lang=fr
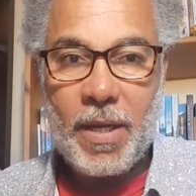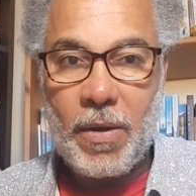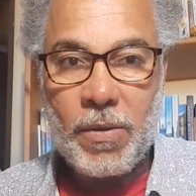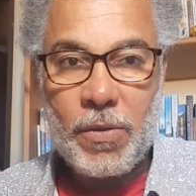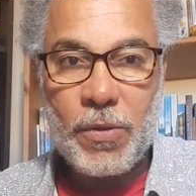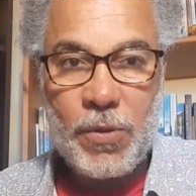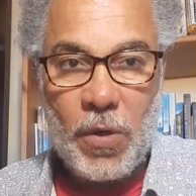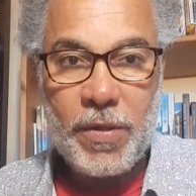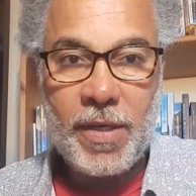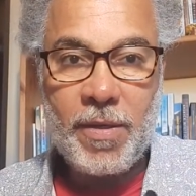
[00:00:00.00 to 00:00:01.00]
Quant aux
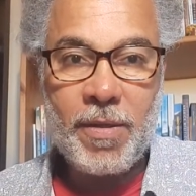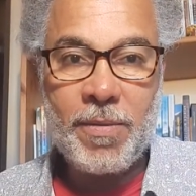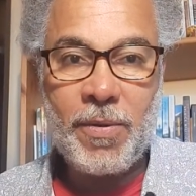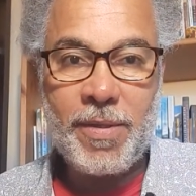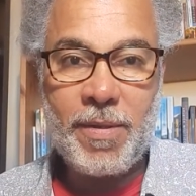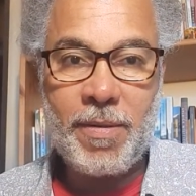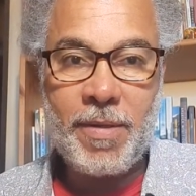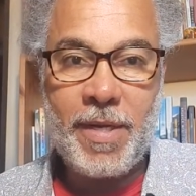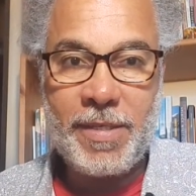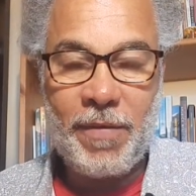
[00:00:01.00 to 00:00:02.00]
autres, euh,
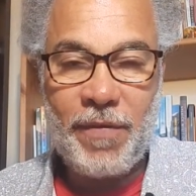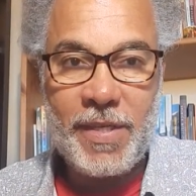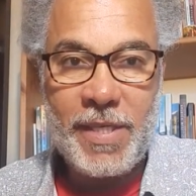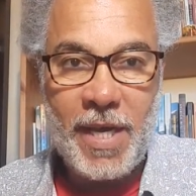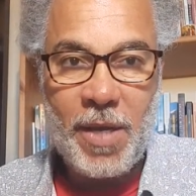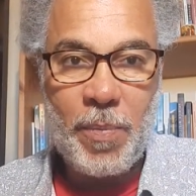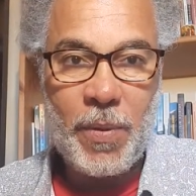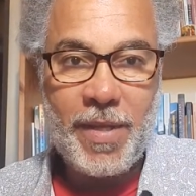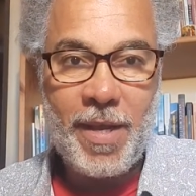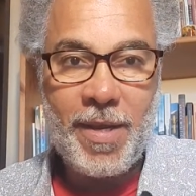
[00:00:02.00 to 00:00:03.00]
les Éphésiens et
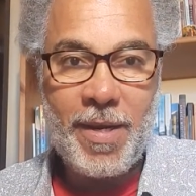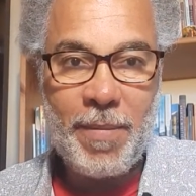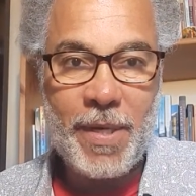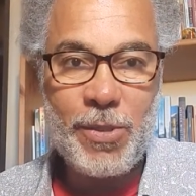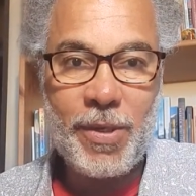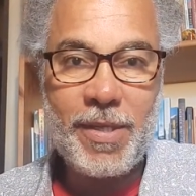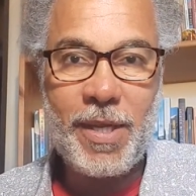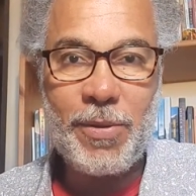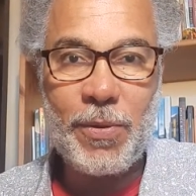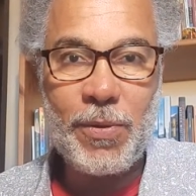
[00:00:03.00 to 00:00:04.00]
peut-être la
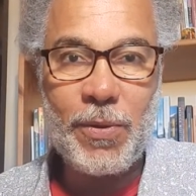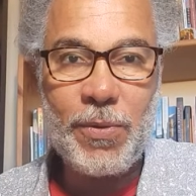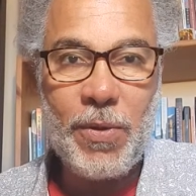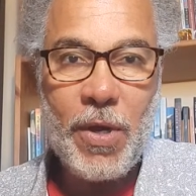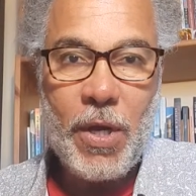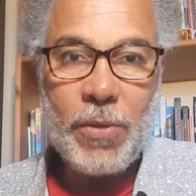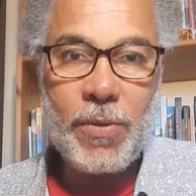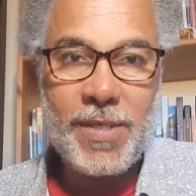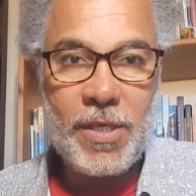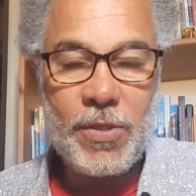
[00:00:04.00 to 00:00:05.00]
majorité d'entre nous,
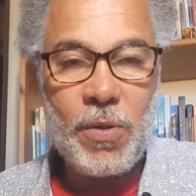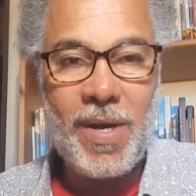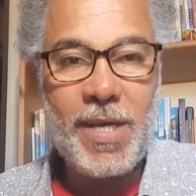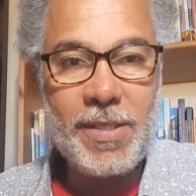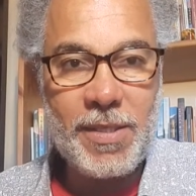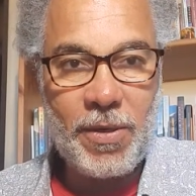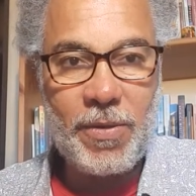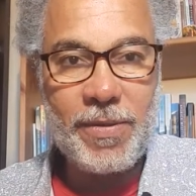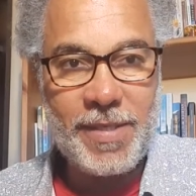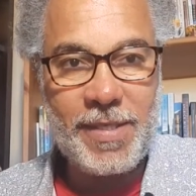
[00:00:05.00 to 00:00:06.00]
nous étions
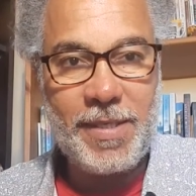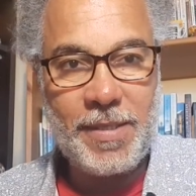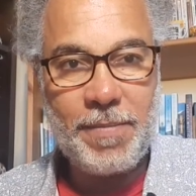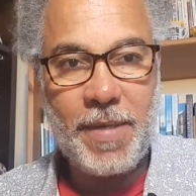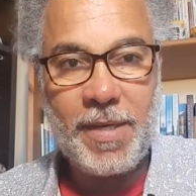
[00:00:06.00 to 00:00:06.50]
incirconcis.